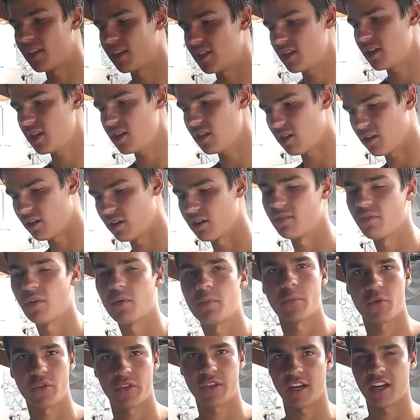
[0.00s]
assim, ó. Já vou
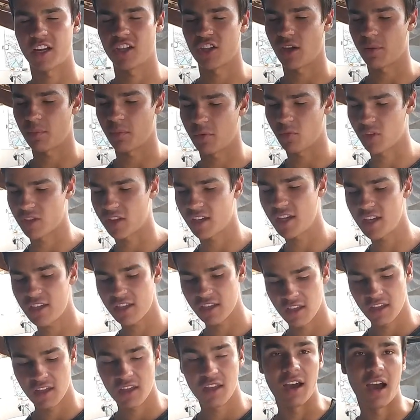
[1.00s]
mostrar já pra
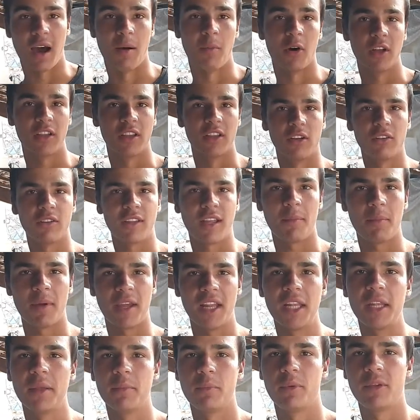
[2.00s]
vocês. A moto não tá
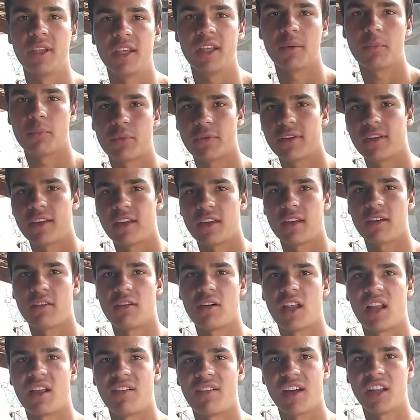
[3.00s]
bem limpinha porque é
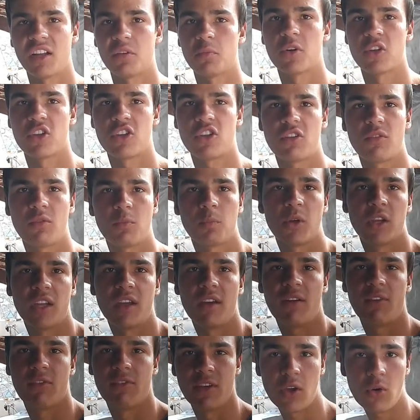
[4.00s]
uma lavada pra gente
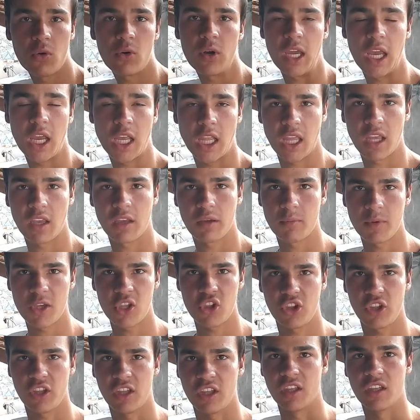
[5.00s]
poder ver o que, que tem que
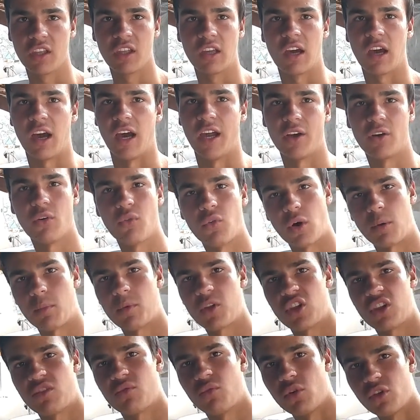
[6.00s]
mexer. Aí conforme
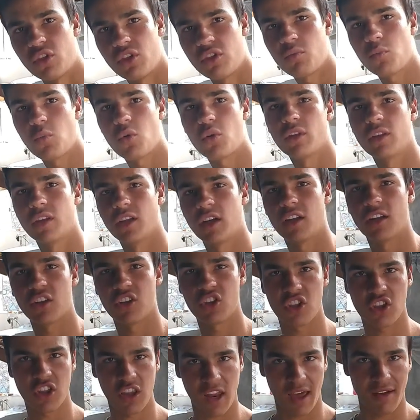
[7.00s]
a gente for desmontando, a
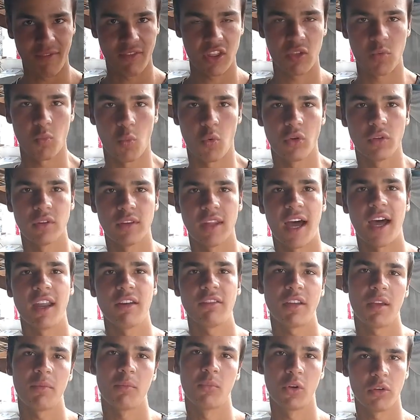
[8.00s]
gente lava
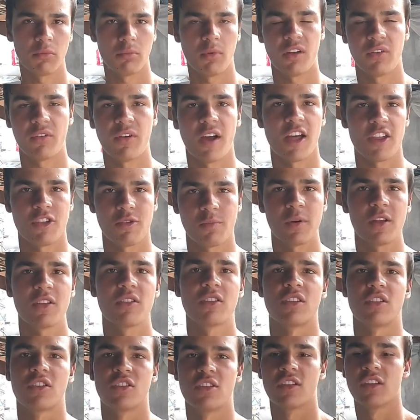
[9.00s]
desmontado, que é muito mais fácil pra
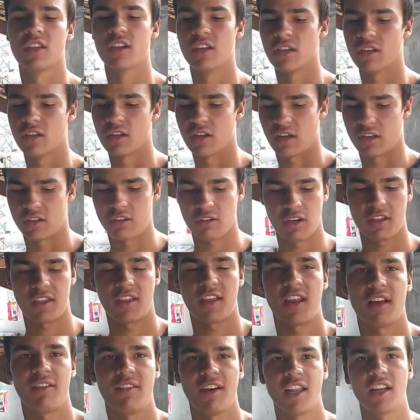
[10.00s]
gente. Então
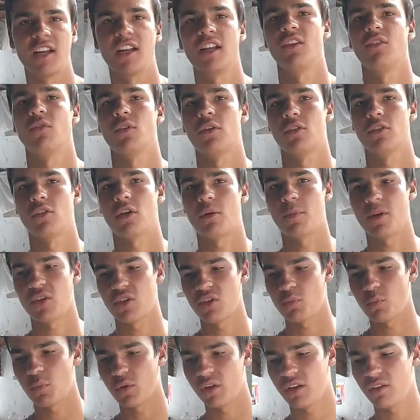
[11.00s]
essa lavada aqui foi só pra
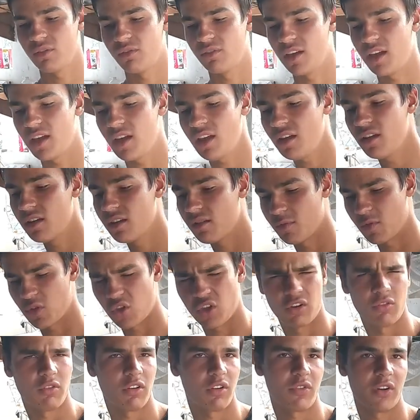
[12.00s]
gente poder ver. Mas
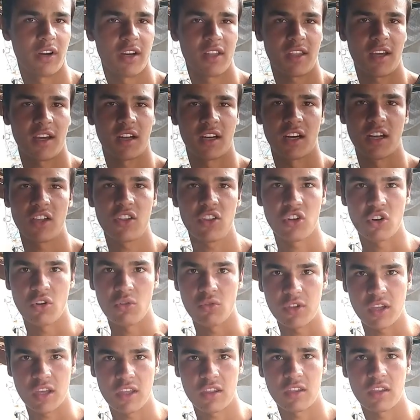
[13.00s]
já deu uma diferença grande. Não
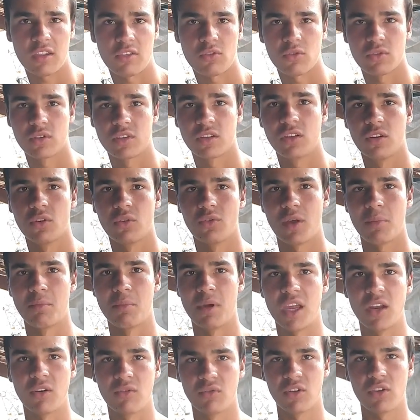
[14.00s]
sei se vocês conseguiram ver
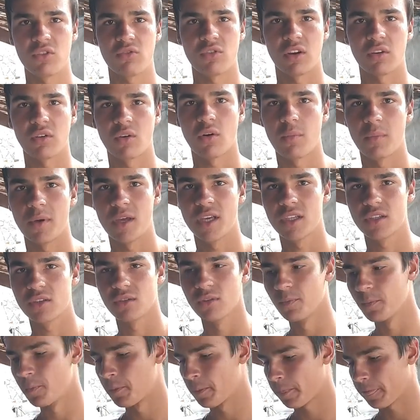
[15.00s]
bem no vídeo aí no
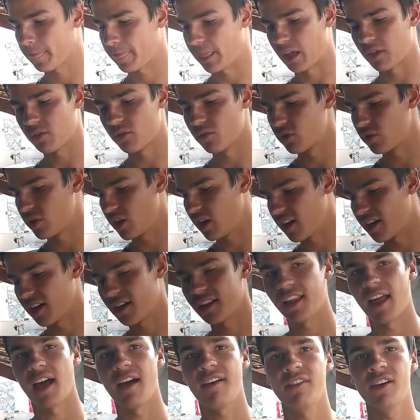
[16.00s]
começo a sujeira
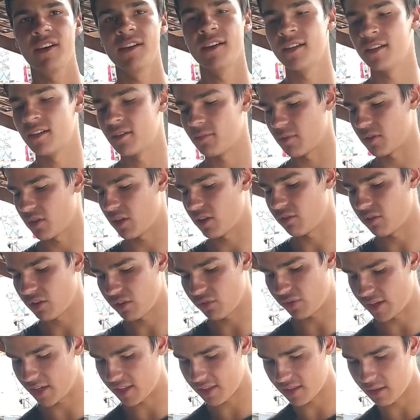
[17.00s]
que tava. Mas já deu uma
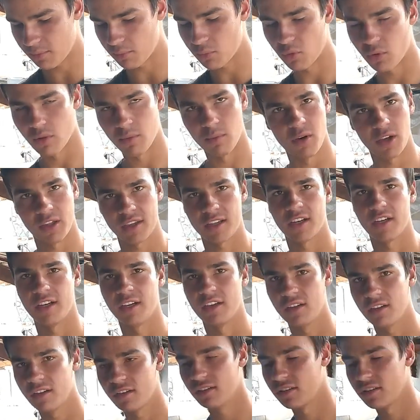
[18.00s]
diferença boa. Mostra aí.